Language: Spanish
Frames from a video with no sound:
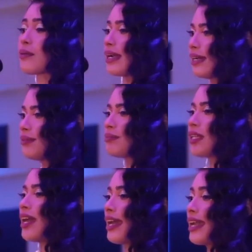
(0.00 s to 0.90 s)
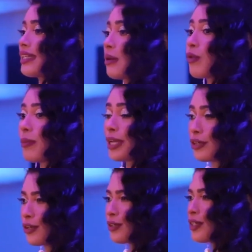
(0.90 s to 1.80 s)
sobre todo el teatro y
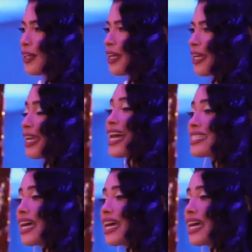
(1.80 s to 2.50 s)
el cine. Lo que me